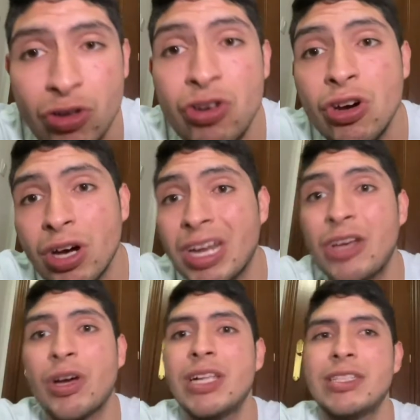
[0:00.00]
No
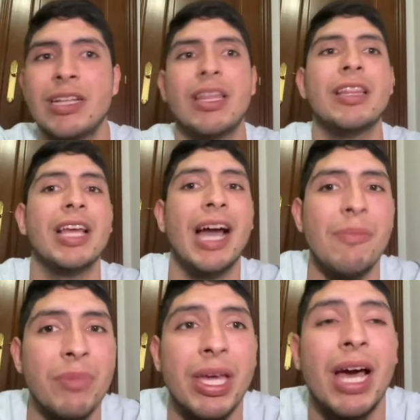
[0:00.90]
creo que el Celta te
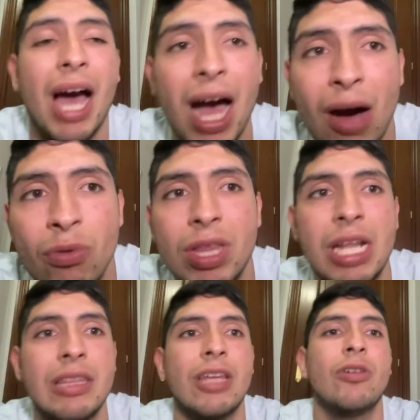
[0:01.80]
cambie a un
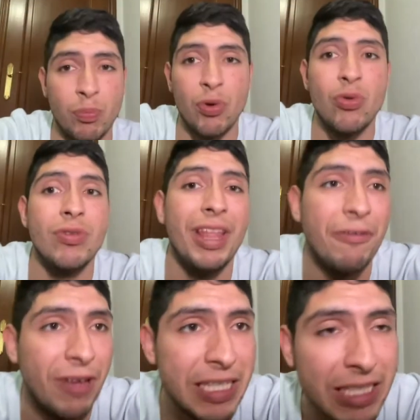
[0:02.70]
delantero por un
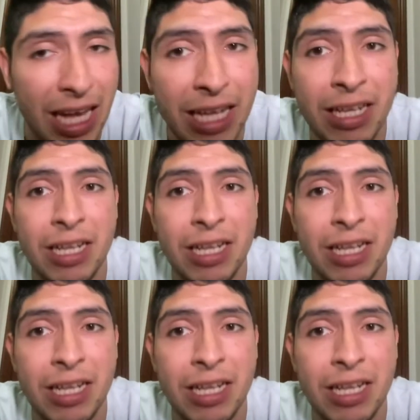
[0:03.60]
defensa